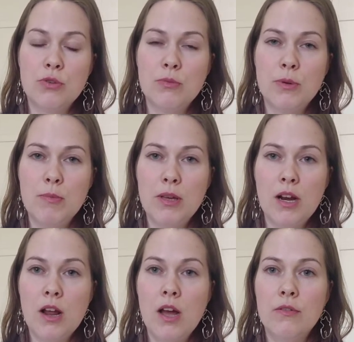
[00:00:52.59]

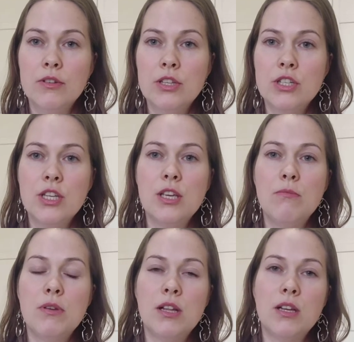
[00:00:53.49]
Например, в отношении
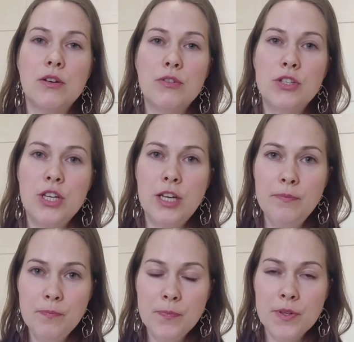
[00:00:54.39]
белых вещей,